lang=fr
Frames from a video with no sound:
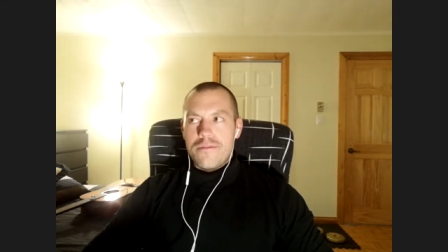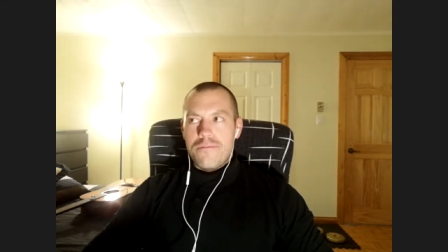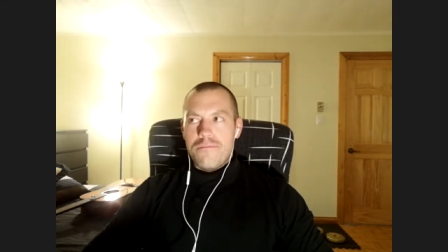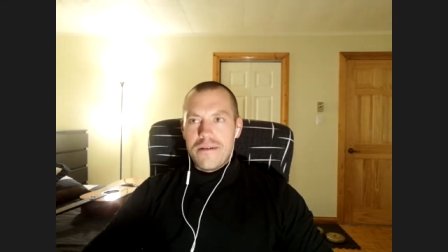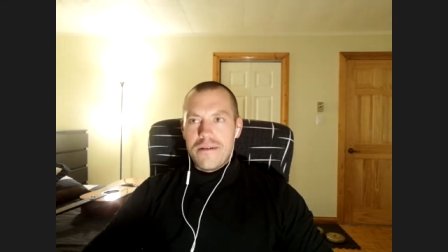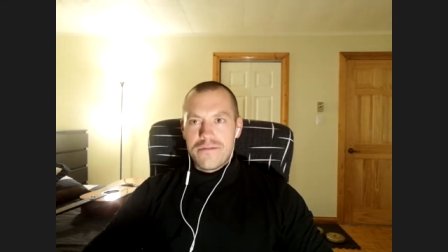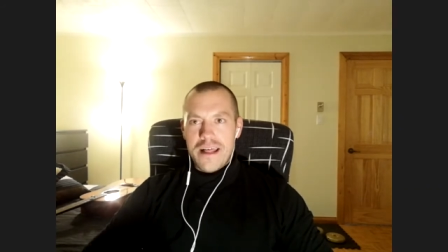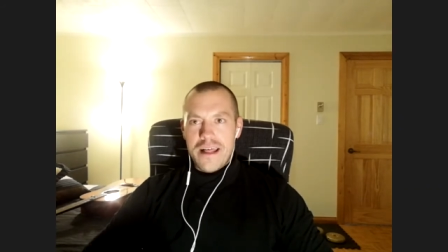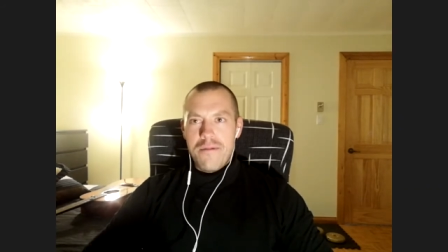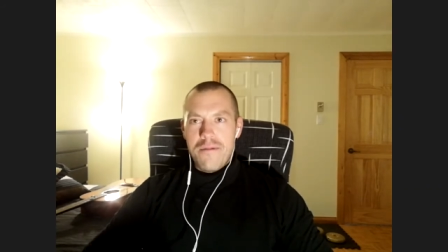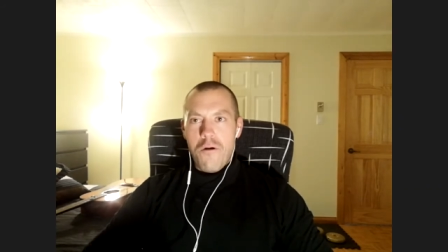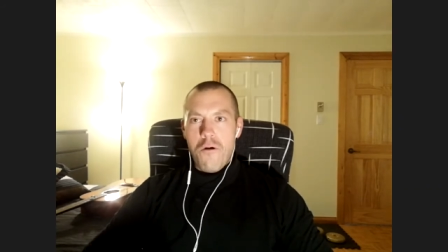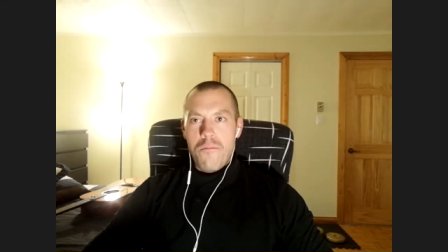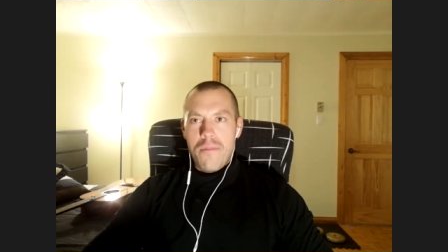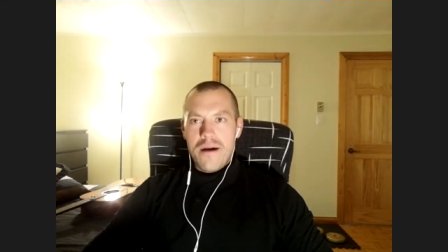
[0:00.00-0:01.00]
mais
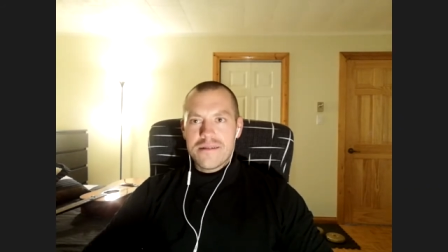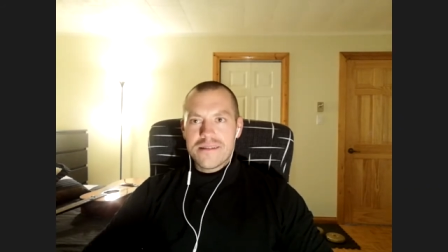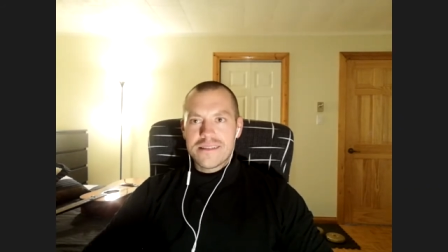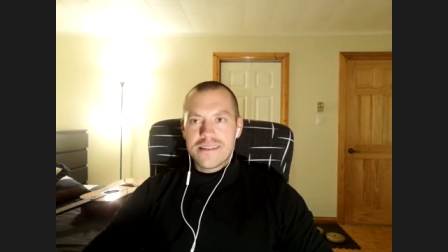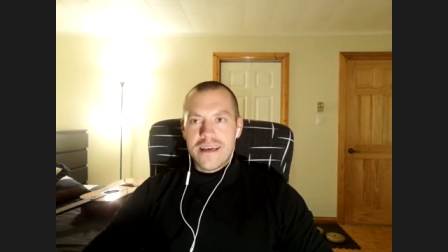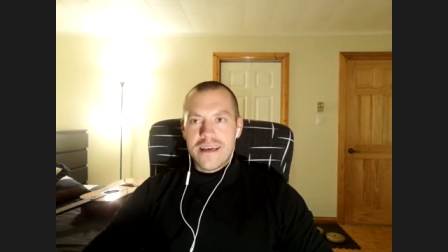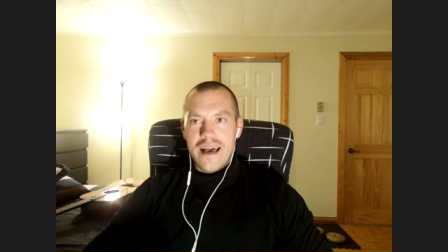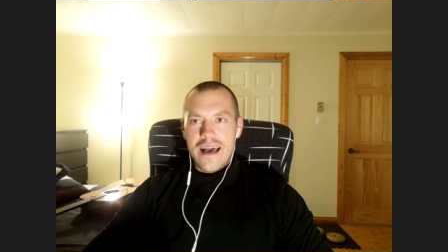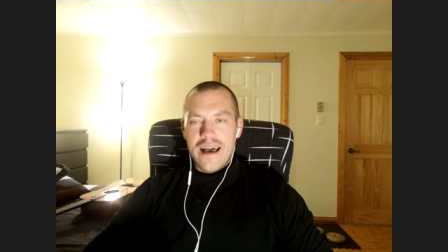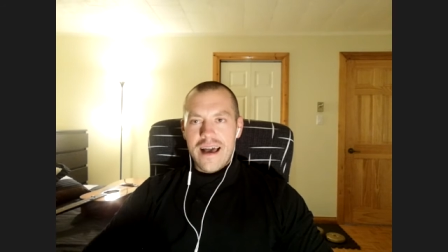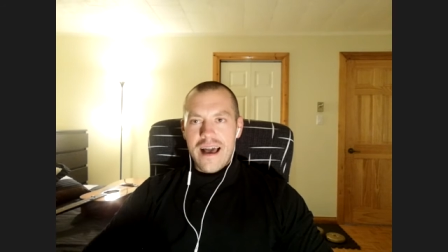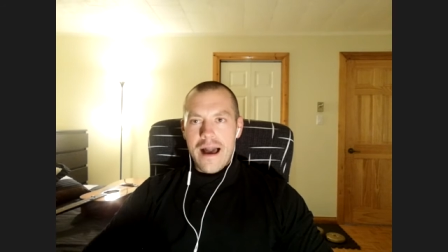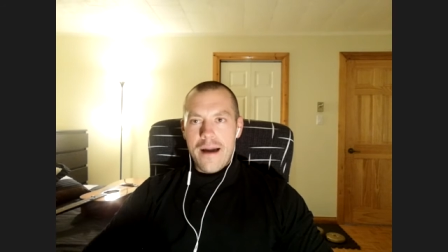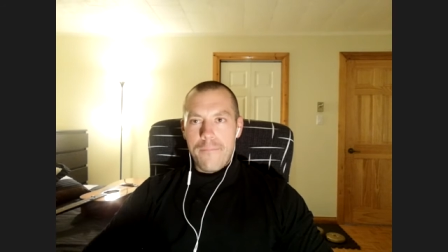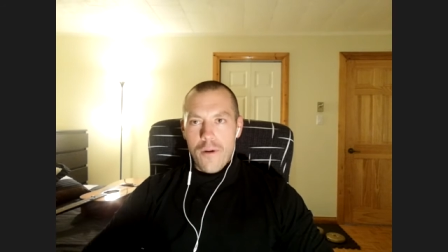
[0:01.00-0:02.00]
finalement, on pense
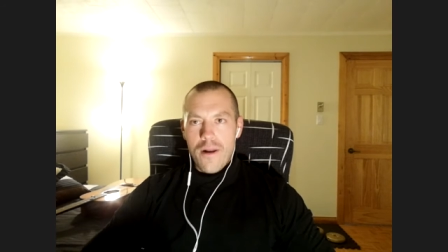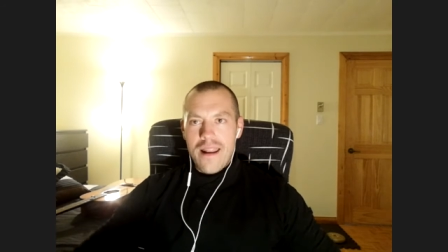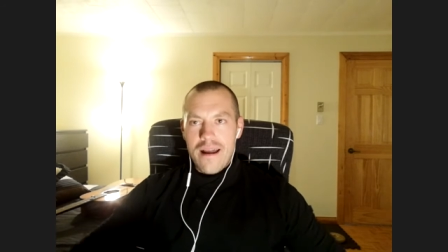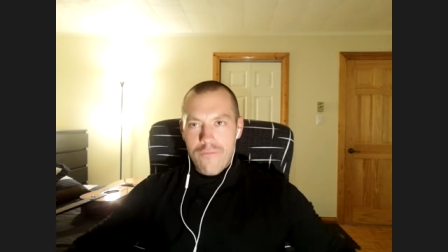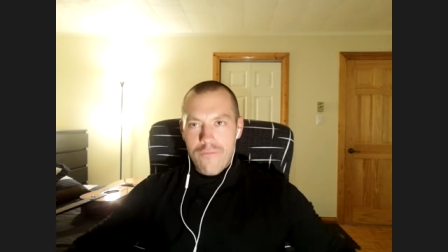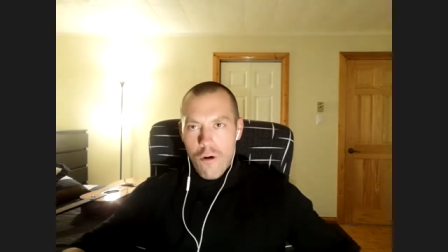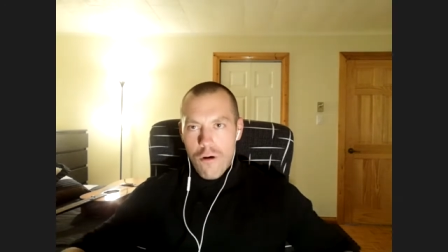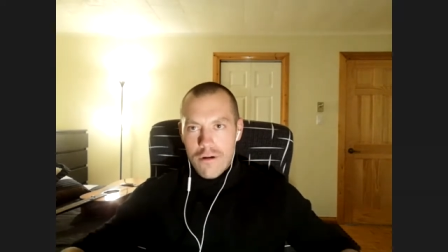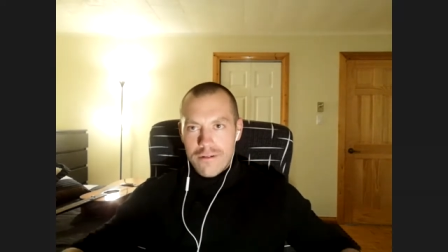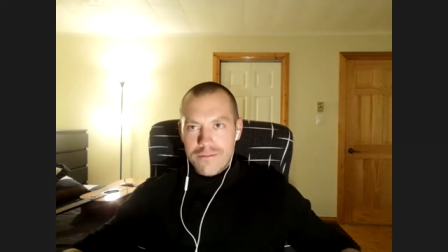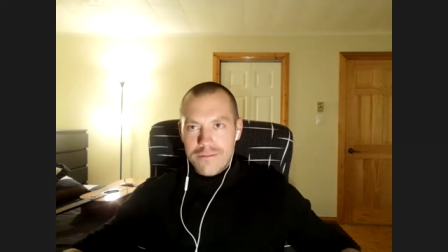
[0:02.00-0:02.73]
à ne pas l'avoir.